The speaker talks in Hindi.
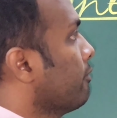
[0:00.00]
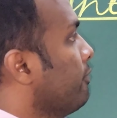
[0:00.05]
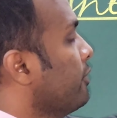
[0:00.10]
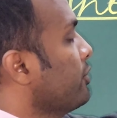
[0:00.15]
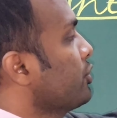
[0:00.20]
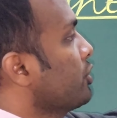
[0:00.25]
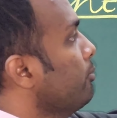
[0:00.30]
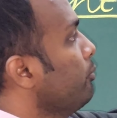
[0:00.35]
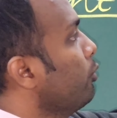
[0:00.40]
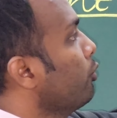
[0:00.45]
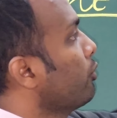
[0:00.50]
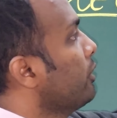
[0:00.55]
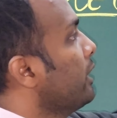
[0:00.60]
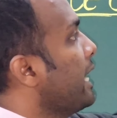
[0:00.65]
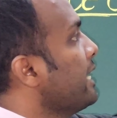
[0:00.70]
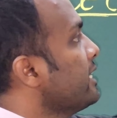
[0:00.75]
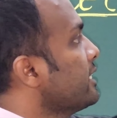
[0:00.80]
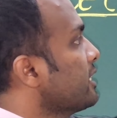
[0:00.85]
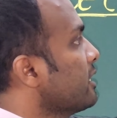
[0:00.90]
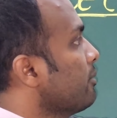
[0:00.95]
फर्स्ट हम लोग
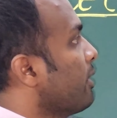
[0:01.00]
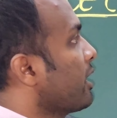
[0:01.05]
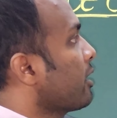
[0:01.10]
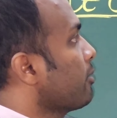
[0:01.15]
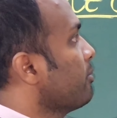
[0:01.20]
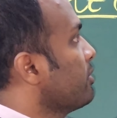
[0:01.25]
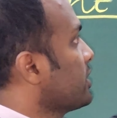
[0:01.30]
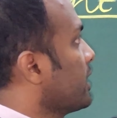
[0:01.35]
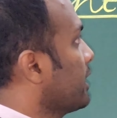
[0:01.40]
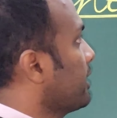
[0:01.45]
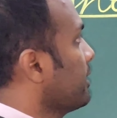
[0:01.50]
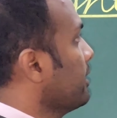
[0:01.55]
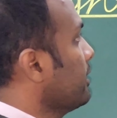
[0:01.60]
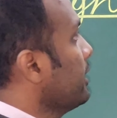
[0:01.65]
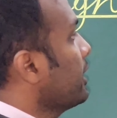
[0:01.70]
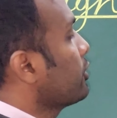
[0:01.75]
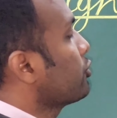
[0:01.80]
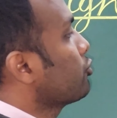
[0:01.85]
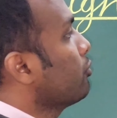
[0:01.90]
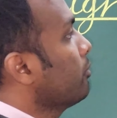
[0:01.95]
लाइट के बारे में जानेंगे
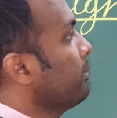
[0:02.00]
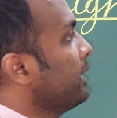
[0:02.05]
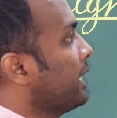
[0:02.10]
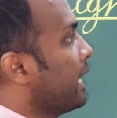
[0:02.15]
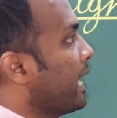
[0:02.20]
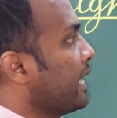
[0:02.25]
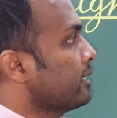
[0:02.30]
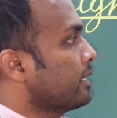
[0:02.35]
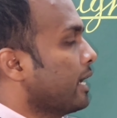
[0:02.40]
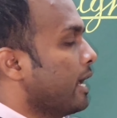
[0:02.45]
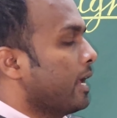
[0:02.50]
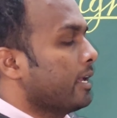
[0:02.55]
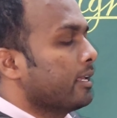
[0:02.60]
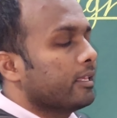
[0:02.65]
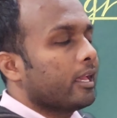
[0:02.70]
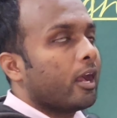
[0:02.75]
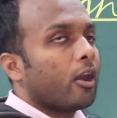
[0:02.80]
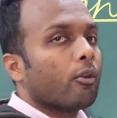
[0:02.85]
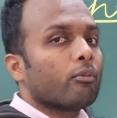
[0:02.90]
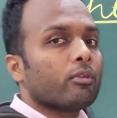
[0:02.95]
कि एक्चुअल में लाइट है
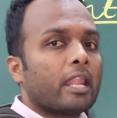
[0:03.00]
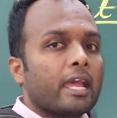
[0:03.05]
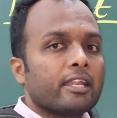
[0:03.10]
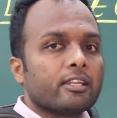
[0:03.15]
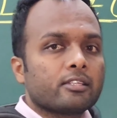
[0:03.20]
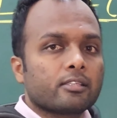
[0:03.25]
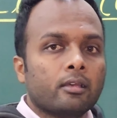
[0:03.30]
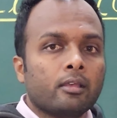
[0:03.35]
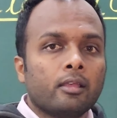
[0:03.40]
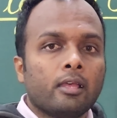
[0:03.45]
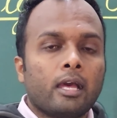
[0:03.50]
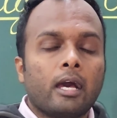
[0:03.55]
क्या और लाइट